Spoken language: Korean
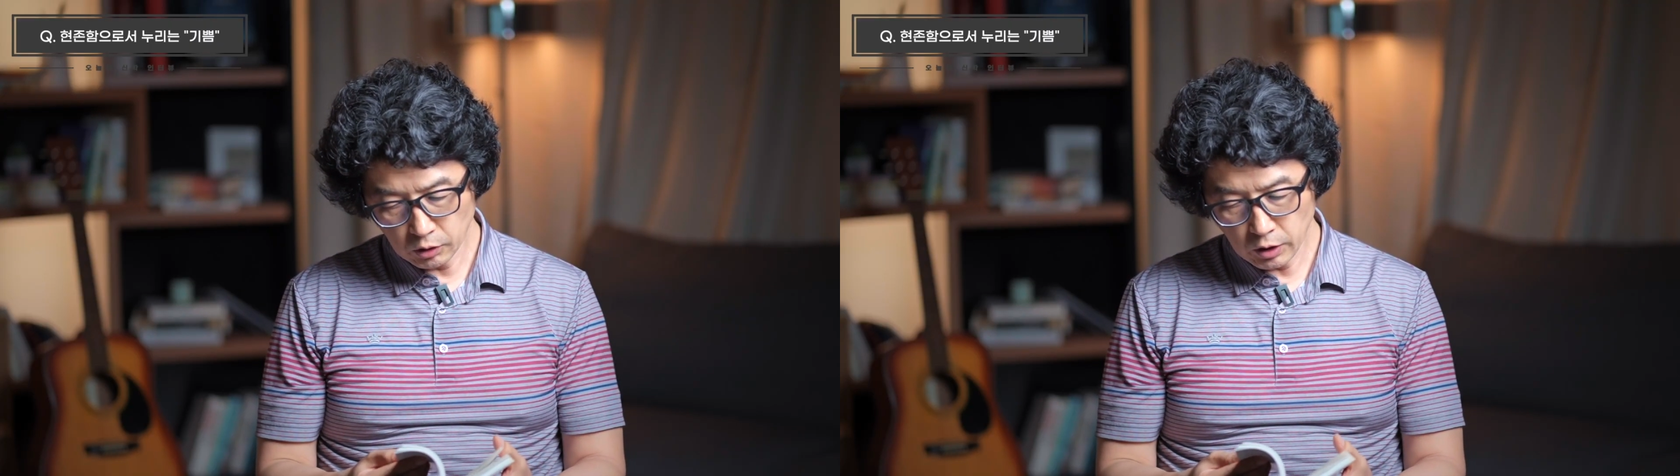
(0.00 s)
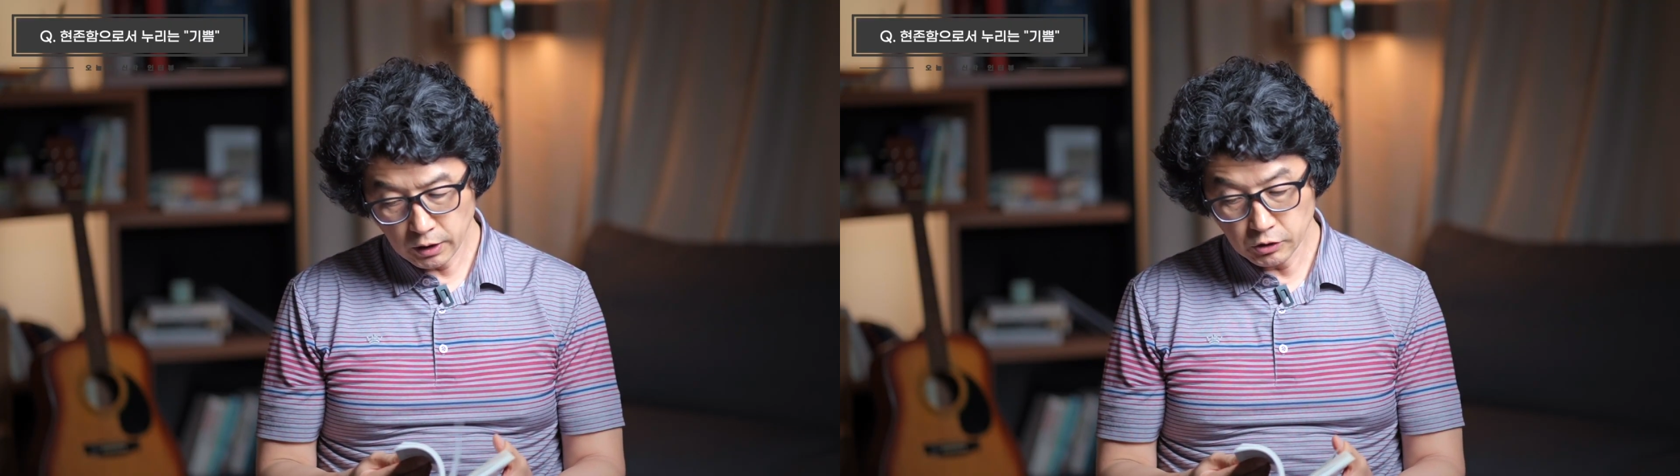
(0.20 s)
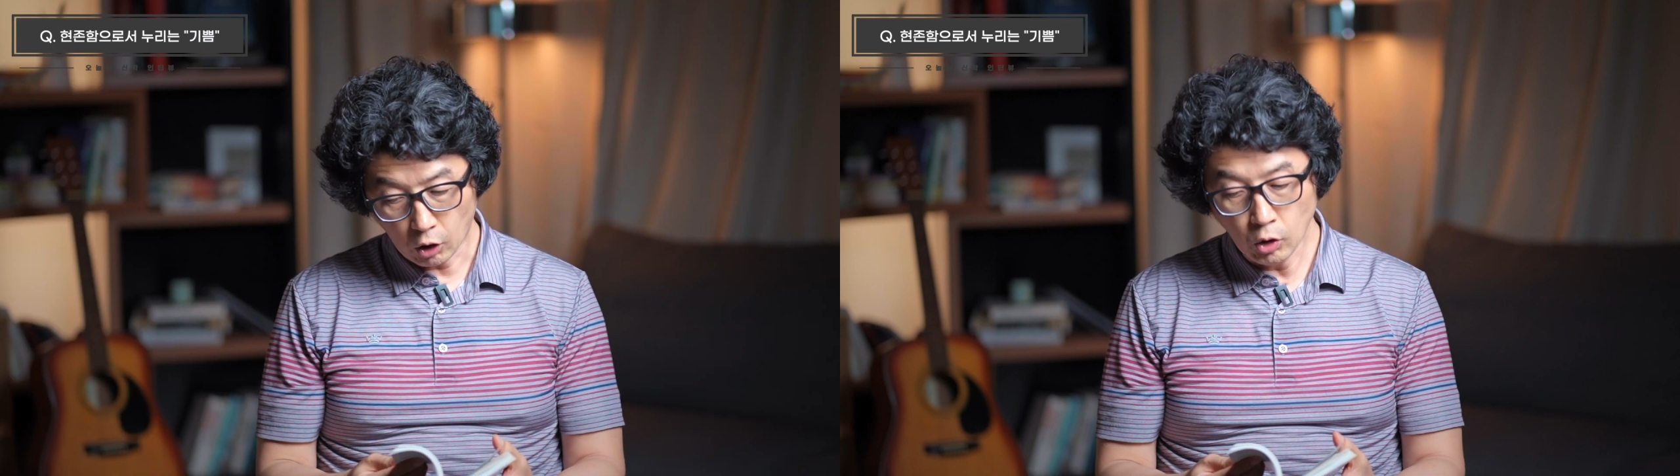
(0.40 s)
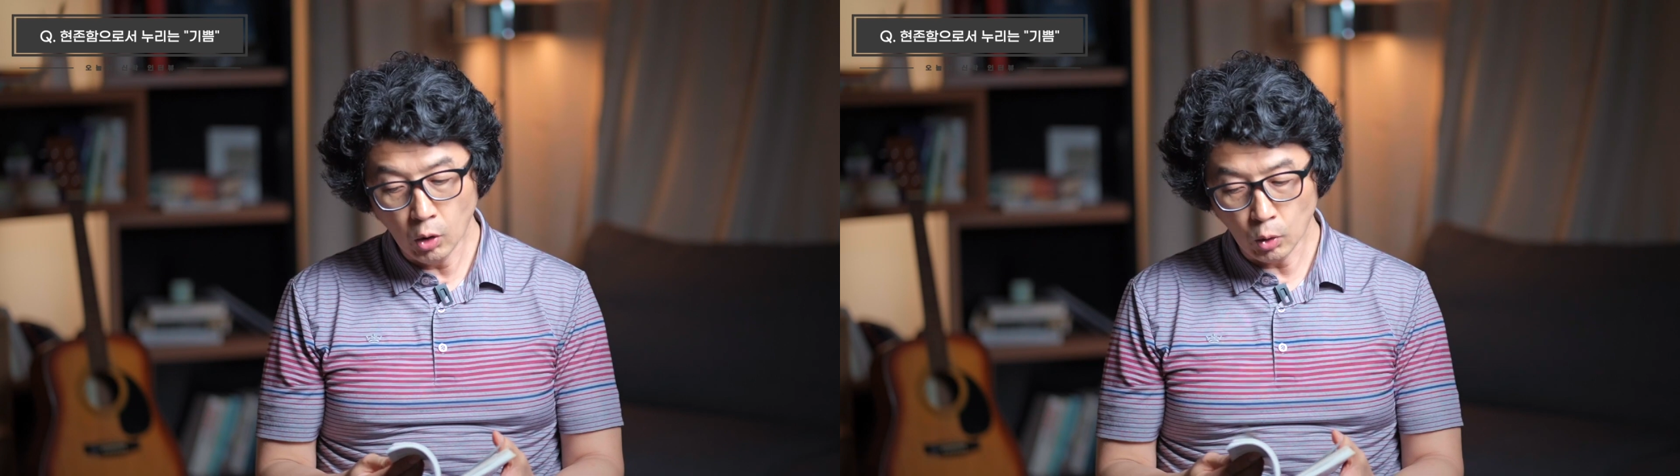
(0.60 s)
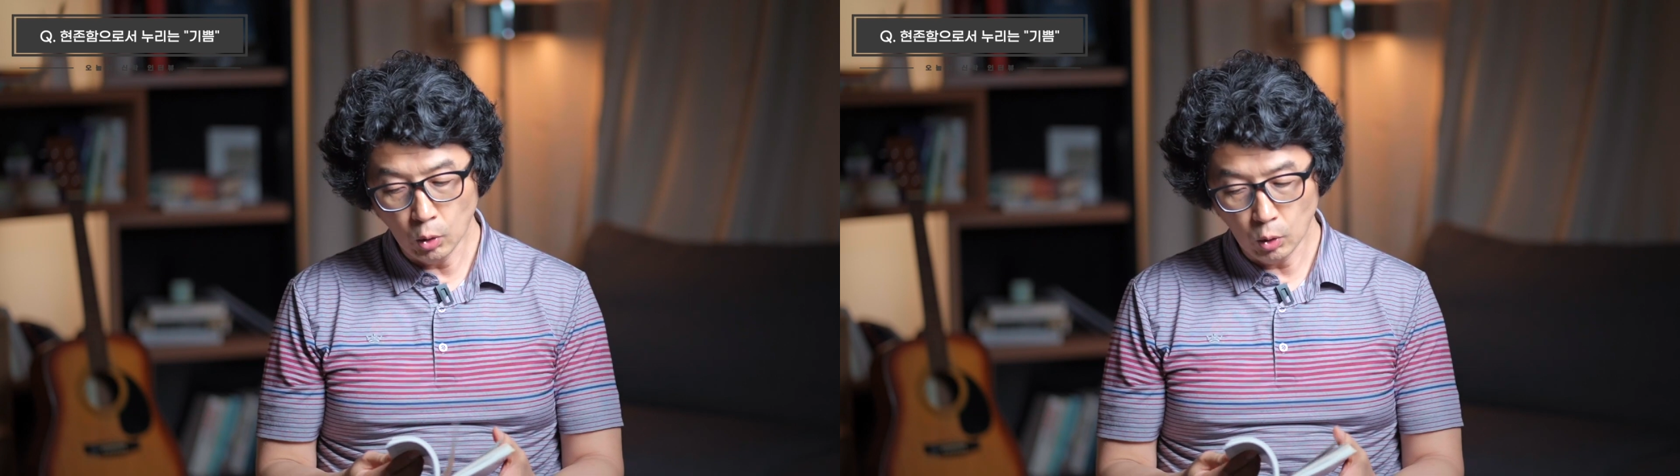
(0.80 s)
여기 있는
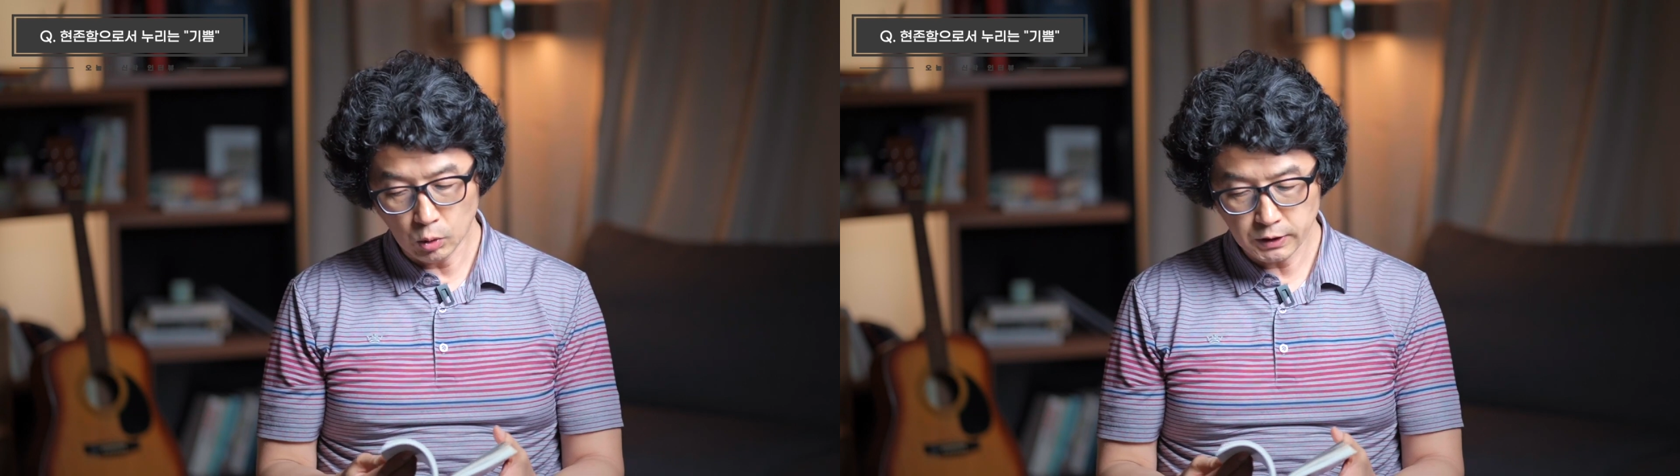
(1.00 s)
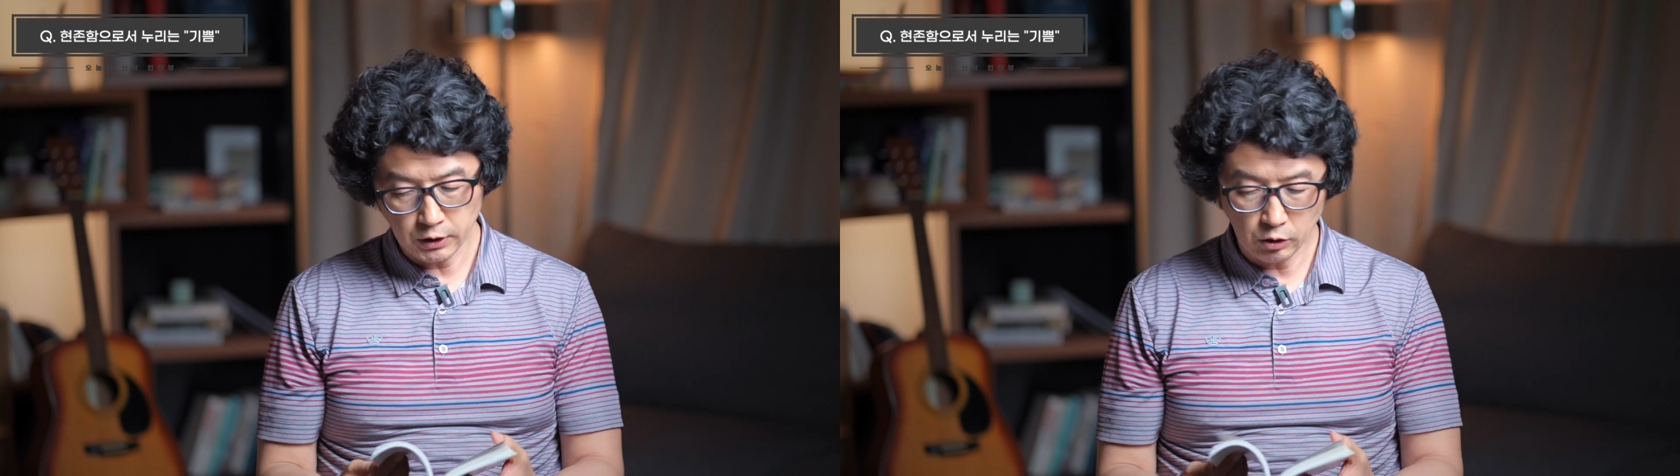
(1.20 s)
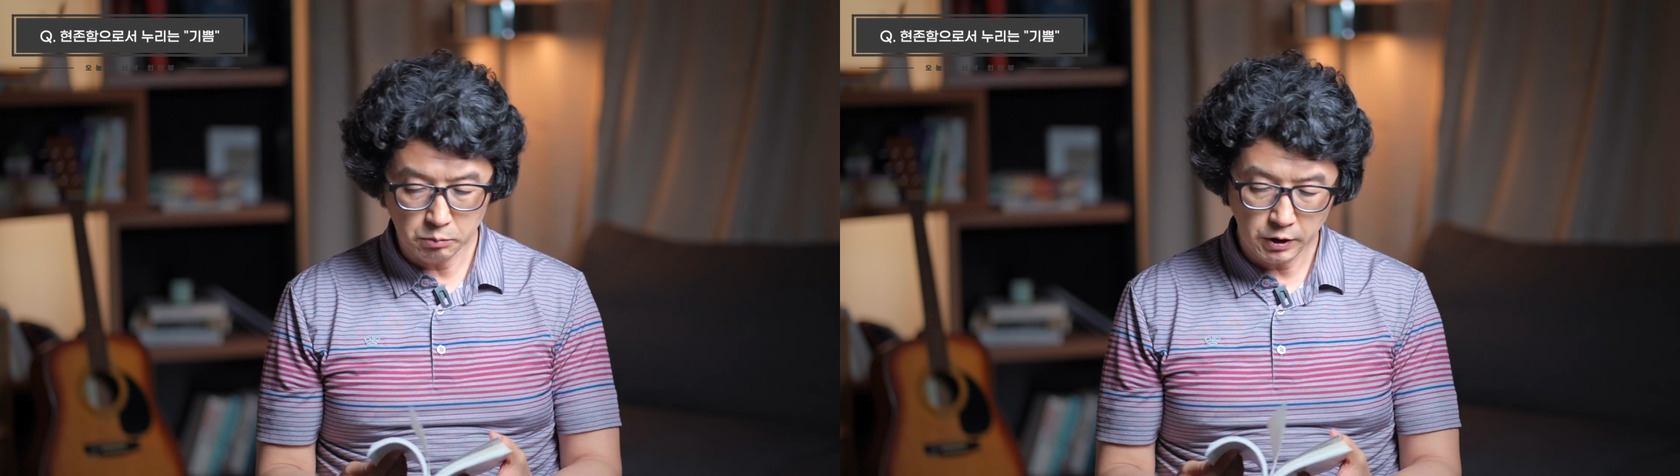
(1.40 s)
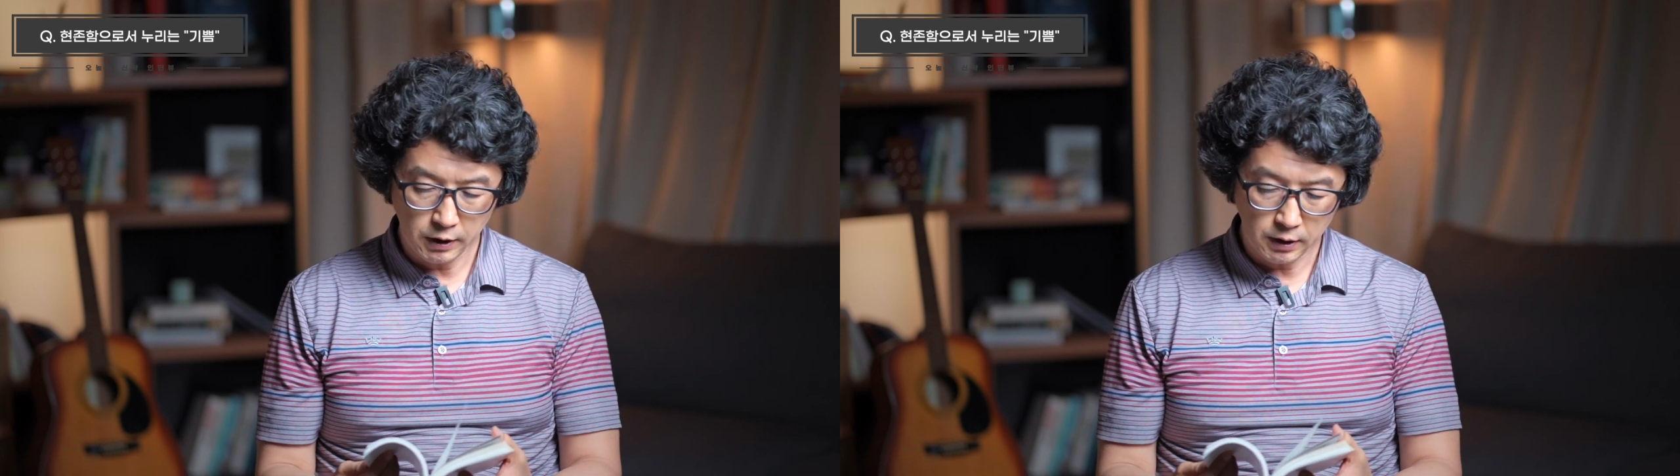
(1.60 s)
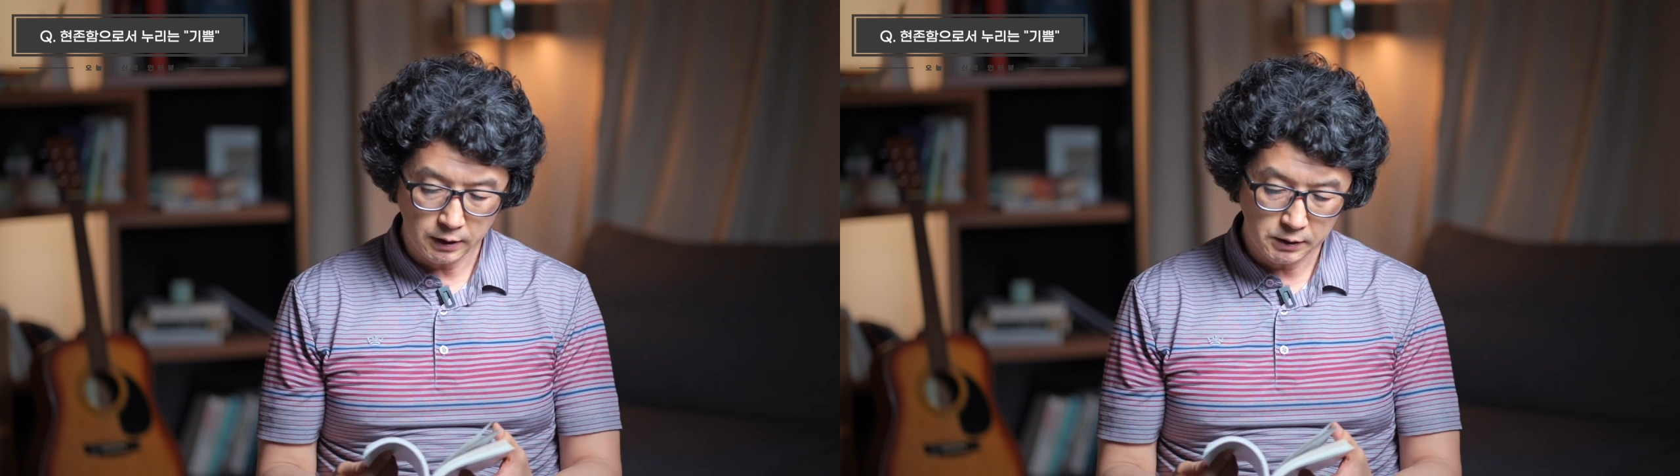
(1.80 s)
언어로 제가
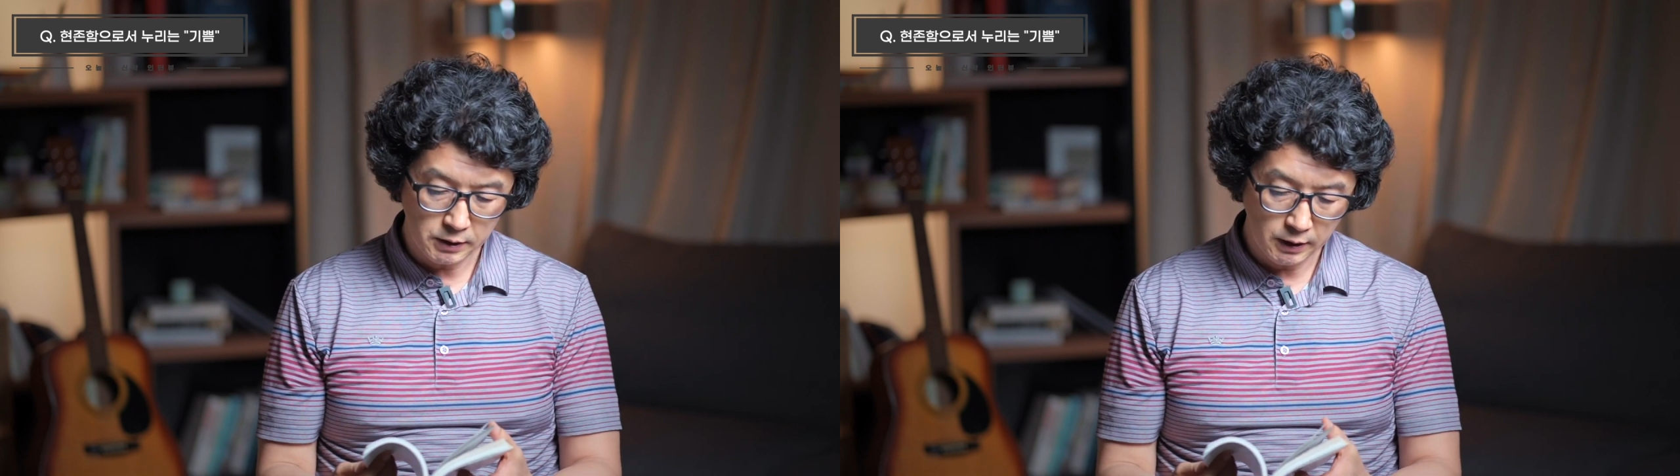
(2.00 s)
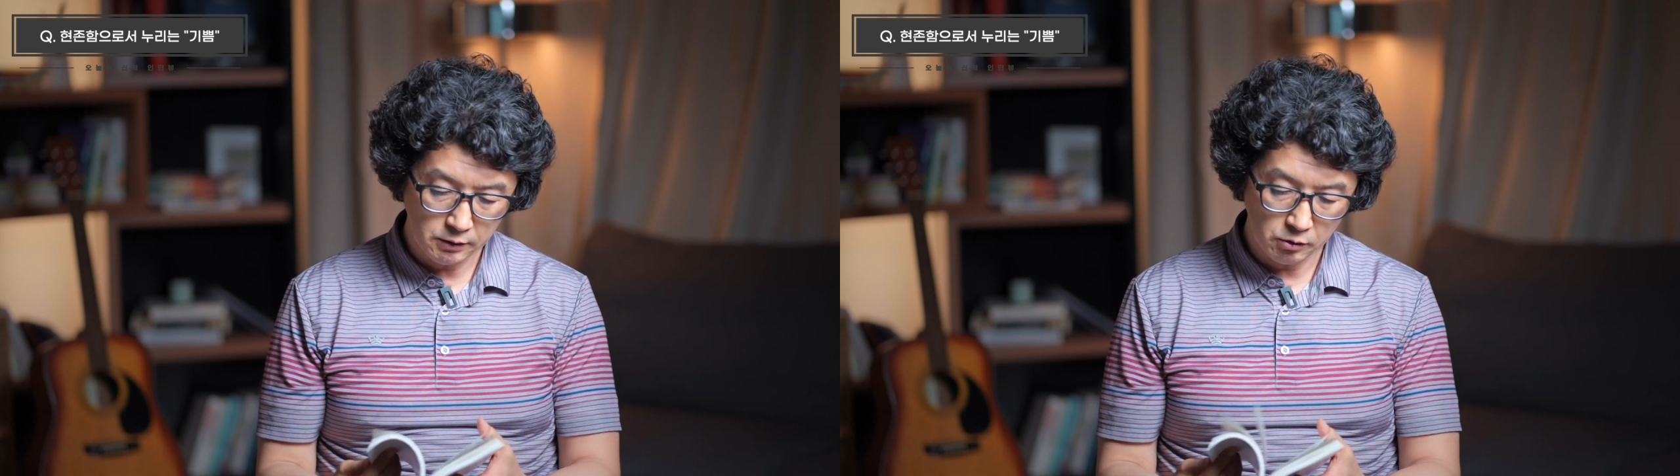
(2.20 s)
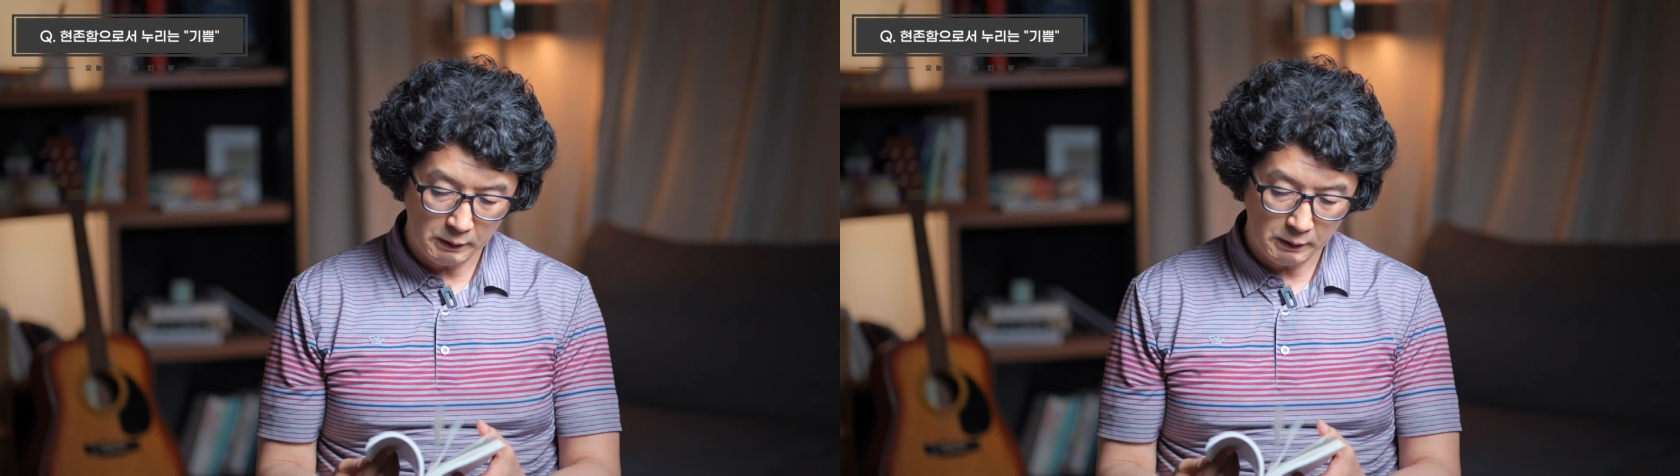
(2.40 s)
여러분들에게 이 책에 있는 걸